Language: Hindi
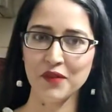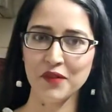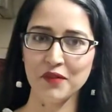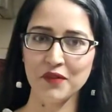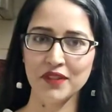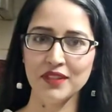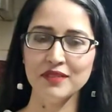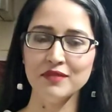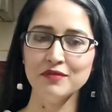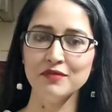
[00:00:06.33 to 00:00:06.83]

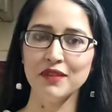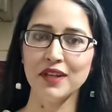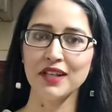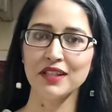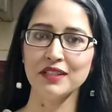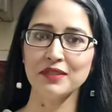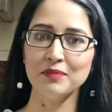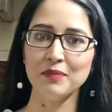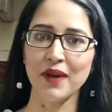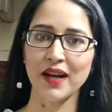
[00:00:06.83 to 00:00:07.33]
एवरीवन
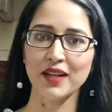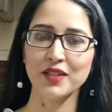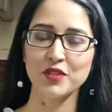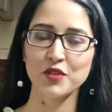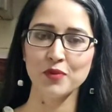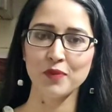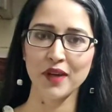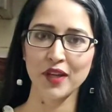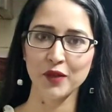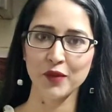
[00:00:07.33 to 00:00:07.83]
वेलकम बैक
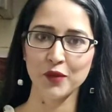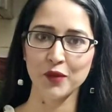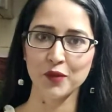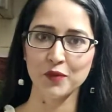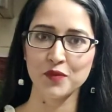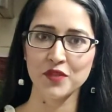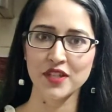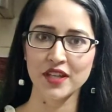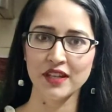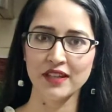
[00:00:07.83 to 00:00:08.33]
टू माय
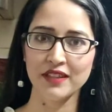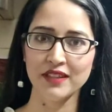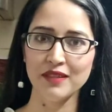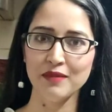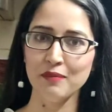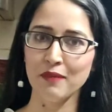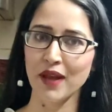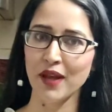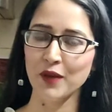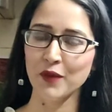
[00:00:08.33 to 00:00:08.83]
यूट्यूब चैनल
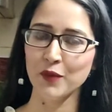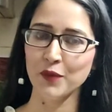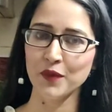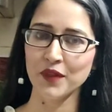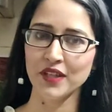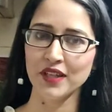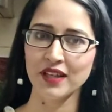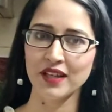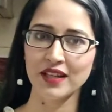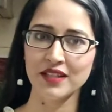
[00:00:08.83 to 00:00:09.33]
मैं हूं
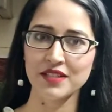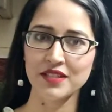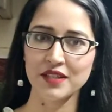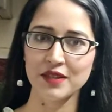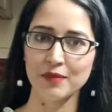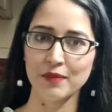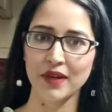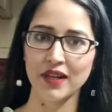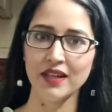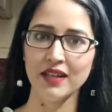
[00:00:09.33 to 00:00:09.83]
प्रियंका
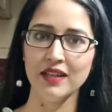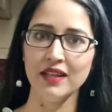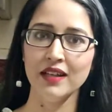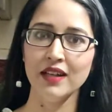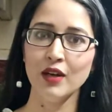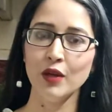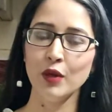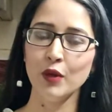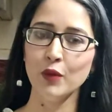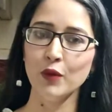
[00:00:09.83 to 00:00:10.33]
शर्मा
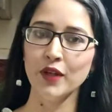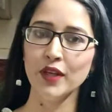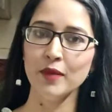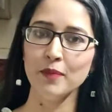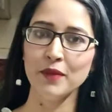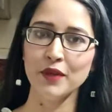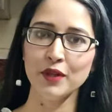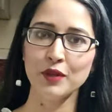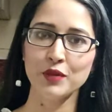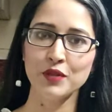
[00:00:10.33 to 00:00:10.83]
होली
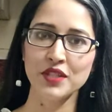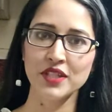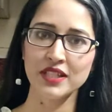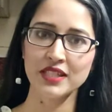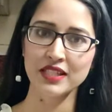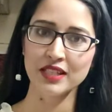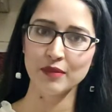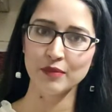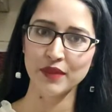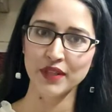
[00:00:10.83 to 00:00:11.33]
पर गुजिया
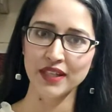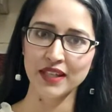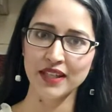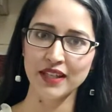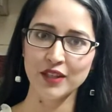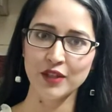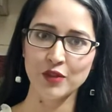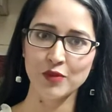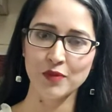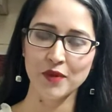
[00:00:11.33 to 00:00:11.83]
सभी के
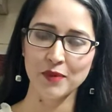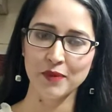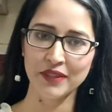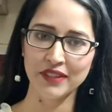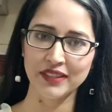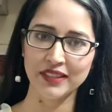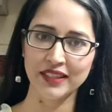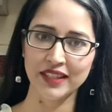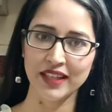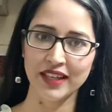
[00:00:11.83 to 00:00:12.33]
घरों में
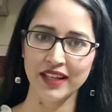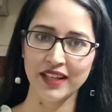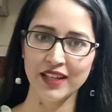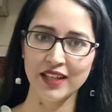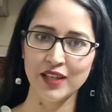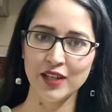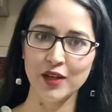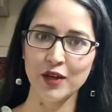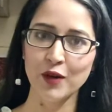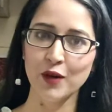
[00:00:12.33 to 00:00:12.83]
बनती है
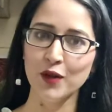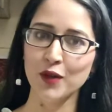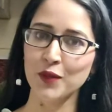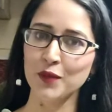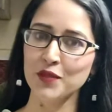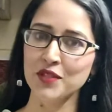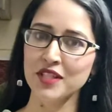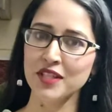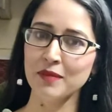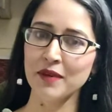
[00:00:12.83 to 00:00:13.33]
और
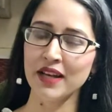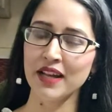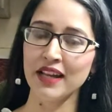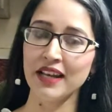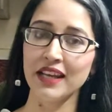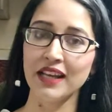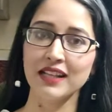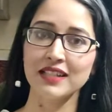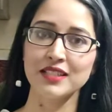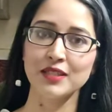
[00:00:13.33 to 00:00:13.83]
गुजिया
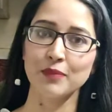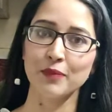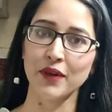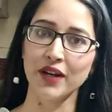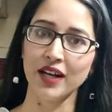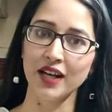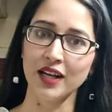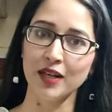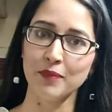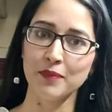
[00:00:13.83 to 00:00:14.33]
बनाने का
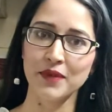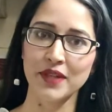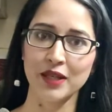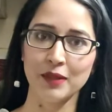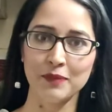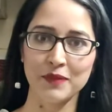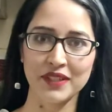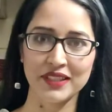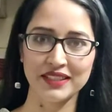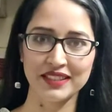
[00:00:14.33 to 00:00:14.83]
सबका अपना
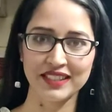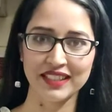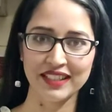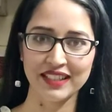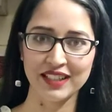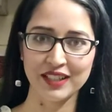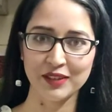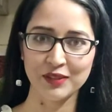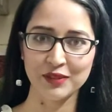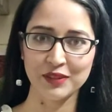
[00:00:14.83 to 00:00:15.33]
अपना
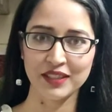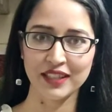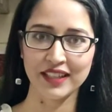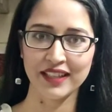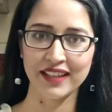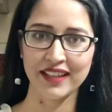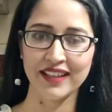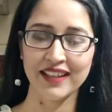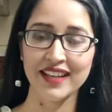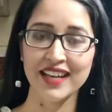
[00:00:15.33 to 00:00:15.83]
तरीका होता
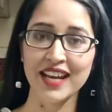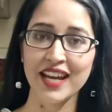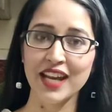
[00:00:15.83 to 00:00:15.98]
है